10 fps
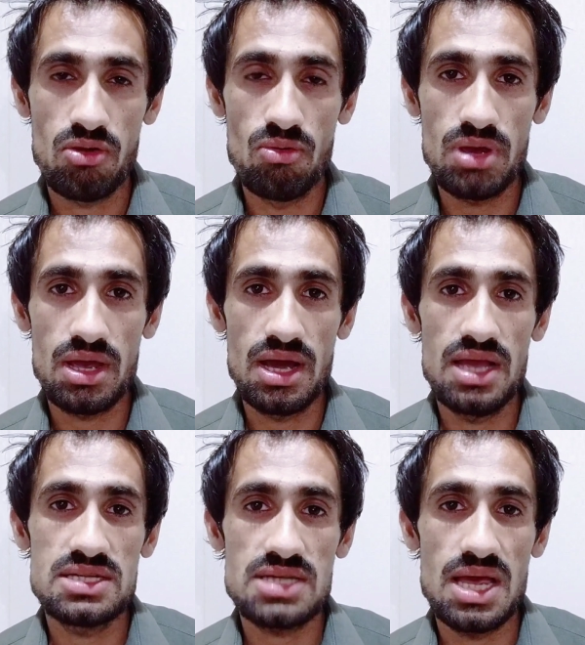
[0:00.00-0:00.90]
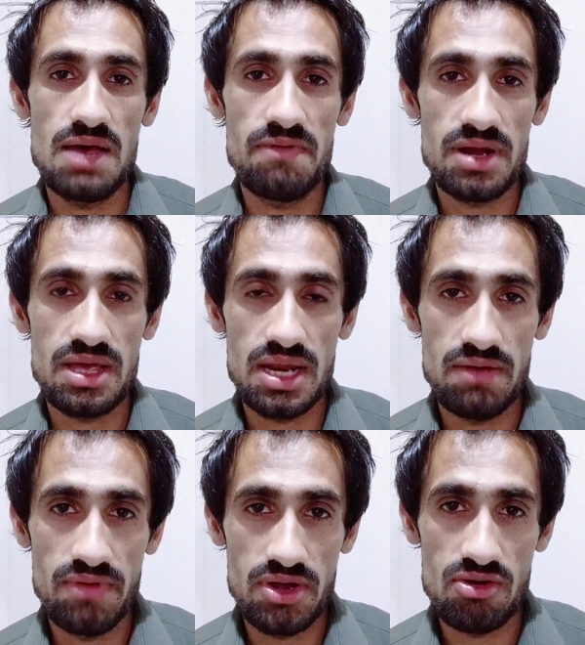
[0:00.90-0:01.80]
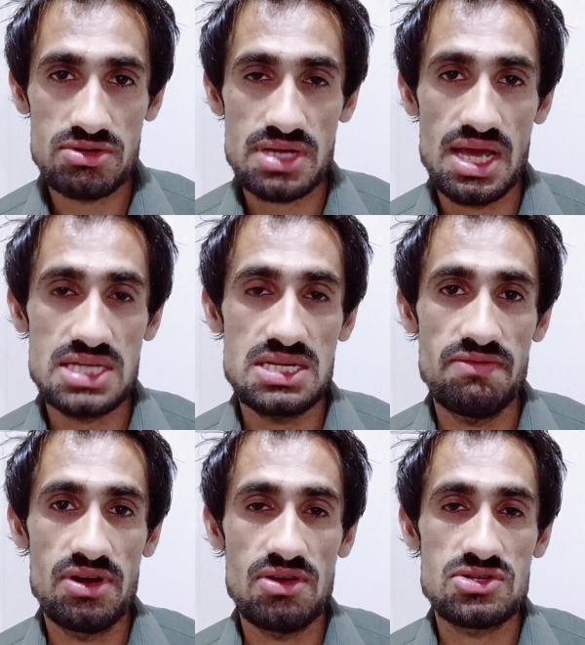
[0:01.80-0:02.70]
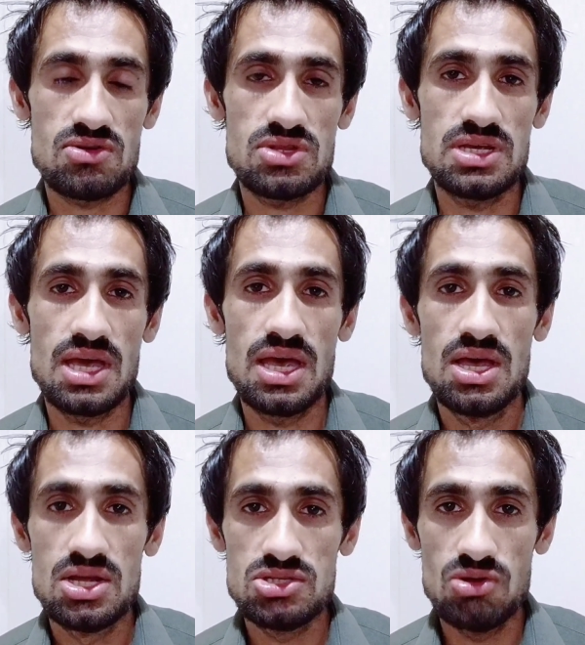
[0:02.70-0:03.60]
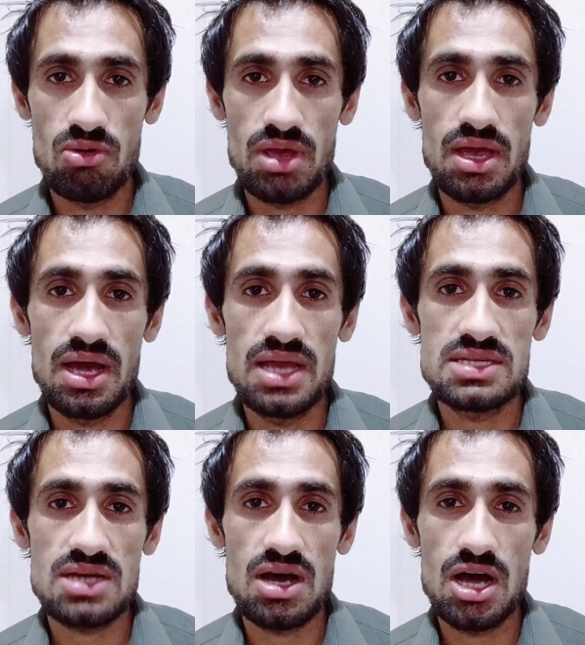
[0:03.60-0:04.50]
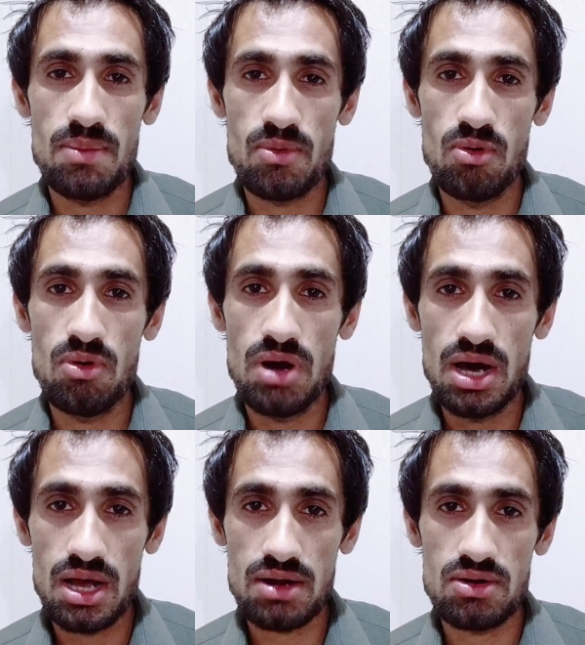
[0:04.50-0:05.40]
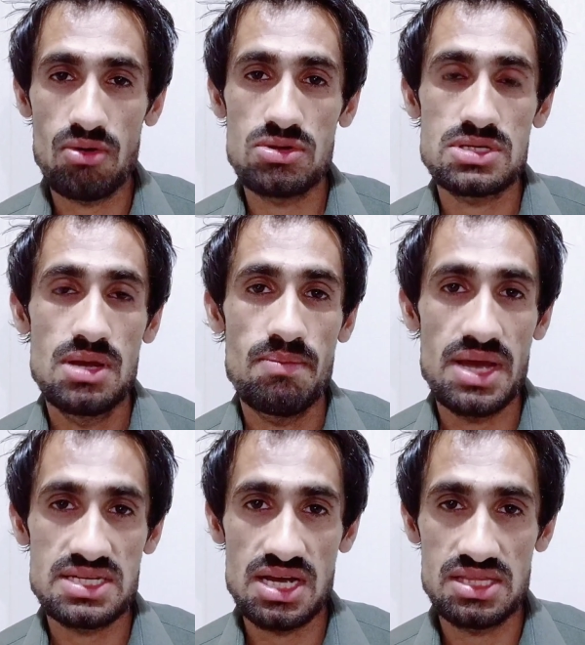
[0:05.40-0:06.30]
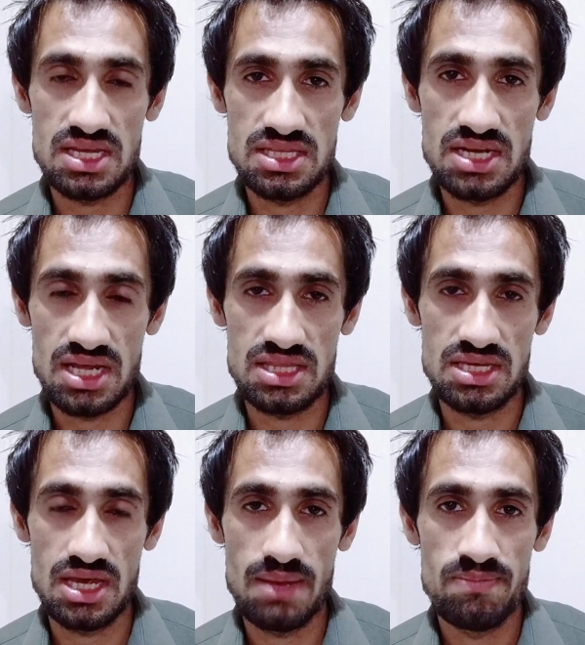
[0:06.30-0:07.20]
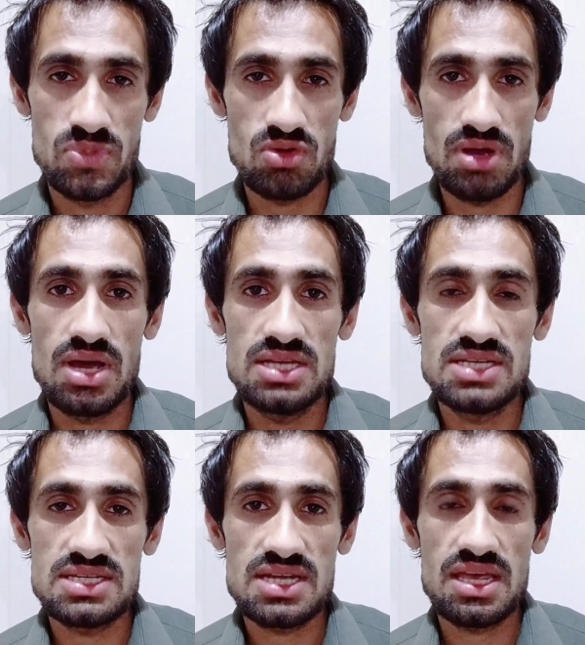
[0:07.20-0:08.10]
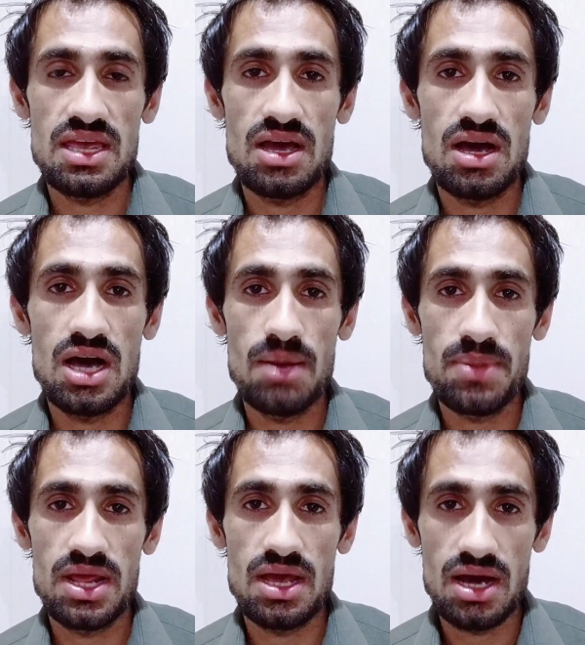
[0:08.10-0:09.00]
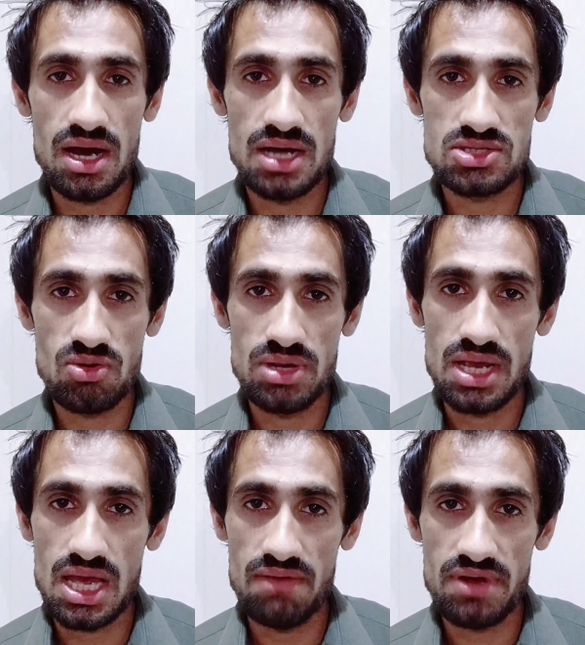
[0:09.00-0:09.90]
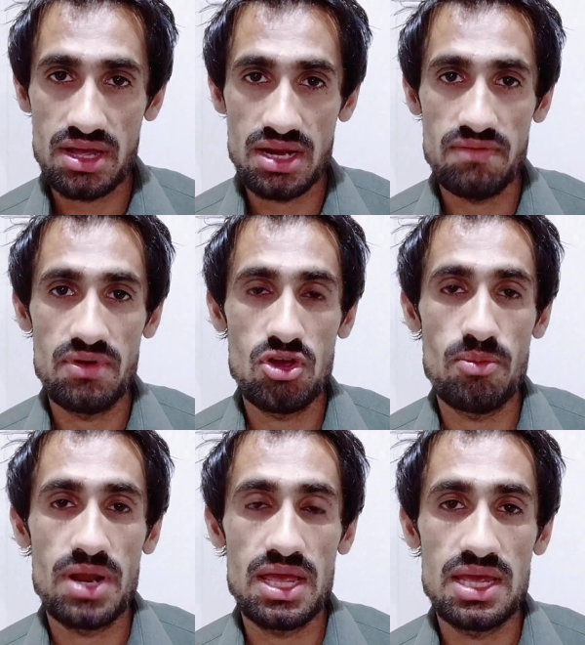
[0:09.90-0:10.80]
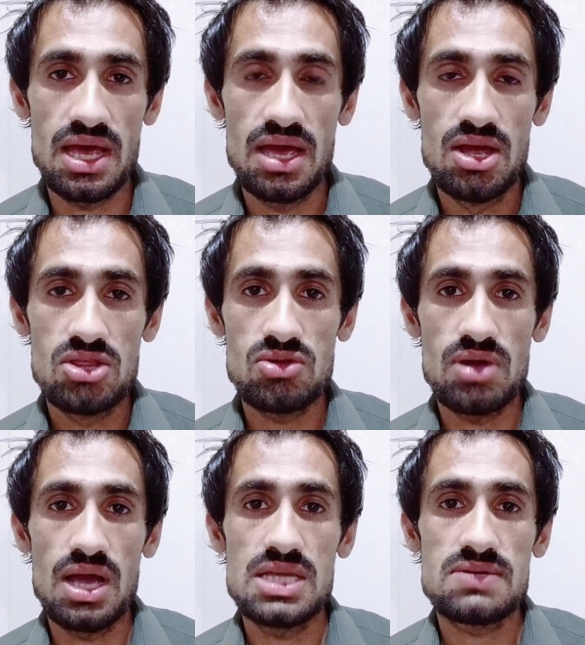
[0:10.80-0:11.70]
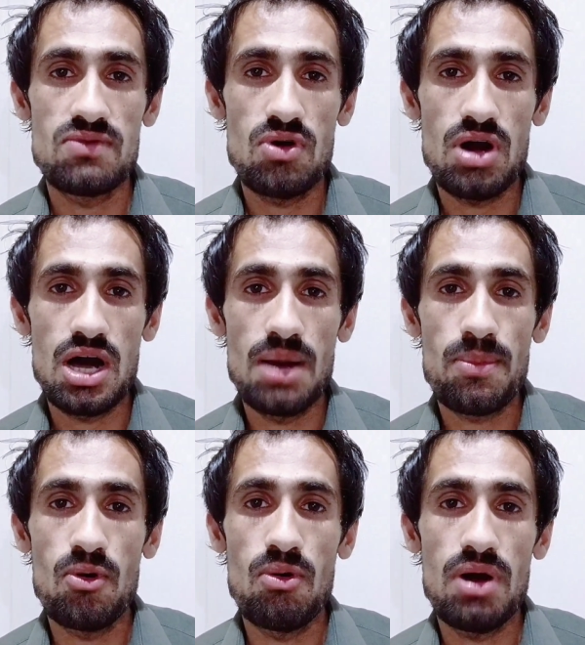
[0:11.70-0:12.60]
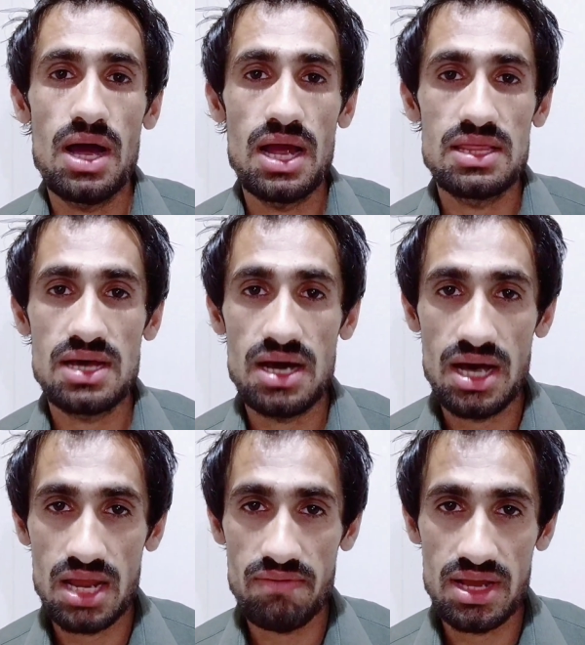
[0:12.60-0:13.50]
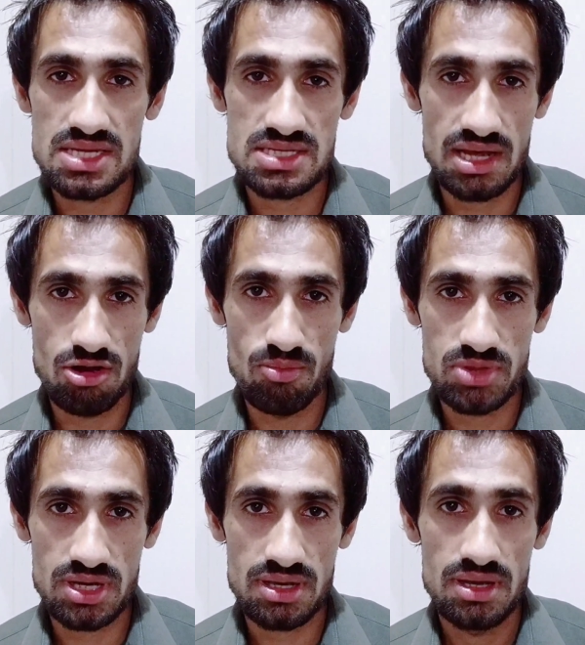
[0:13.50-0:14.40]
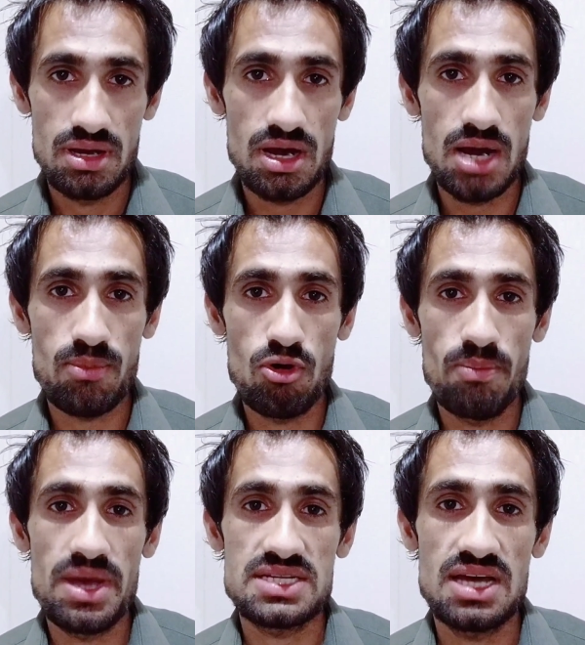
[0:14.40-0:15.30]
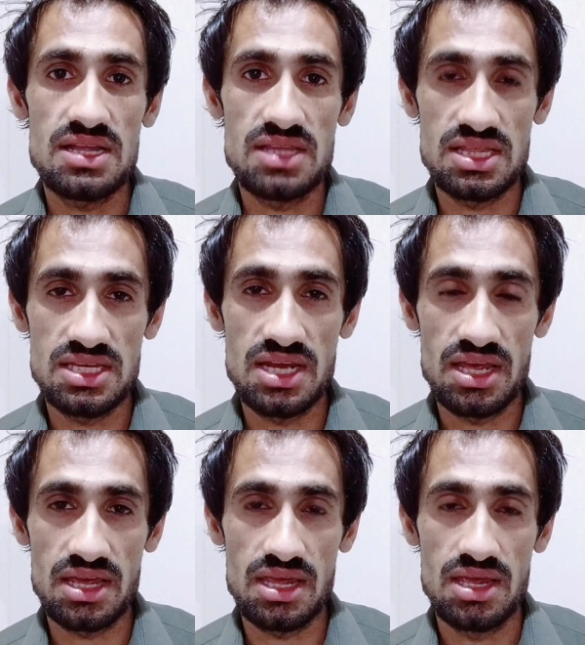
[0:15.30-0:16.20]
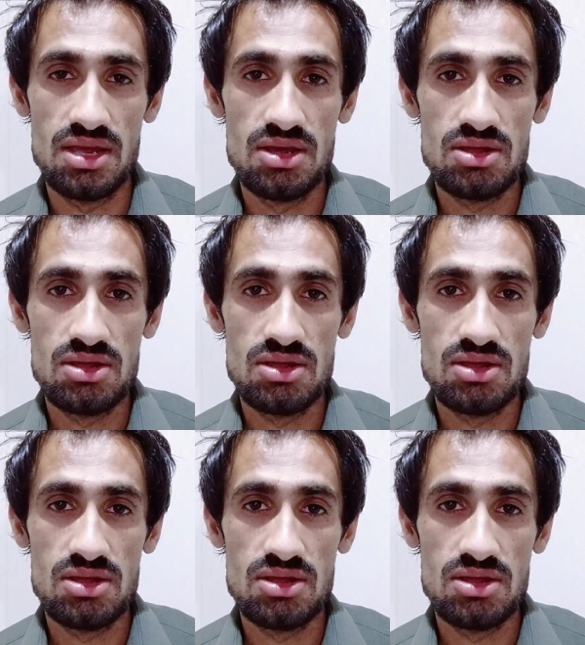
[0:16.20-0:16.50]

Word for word: क्योंकि गाइस एवरग्रीन वीडियोस ऐसी वीडियोस होती हैं जो कि गाइस आपको हर रोज़ पैसा देती रहती हैं तो गाइस जैसा कि आपने आज कोई एवरग्रीन वीडियो बनाई है तो गाइस वो आपको आइंदा आने वाले सालों तक आपको पैसा देती रहेंगी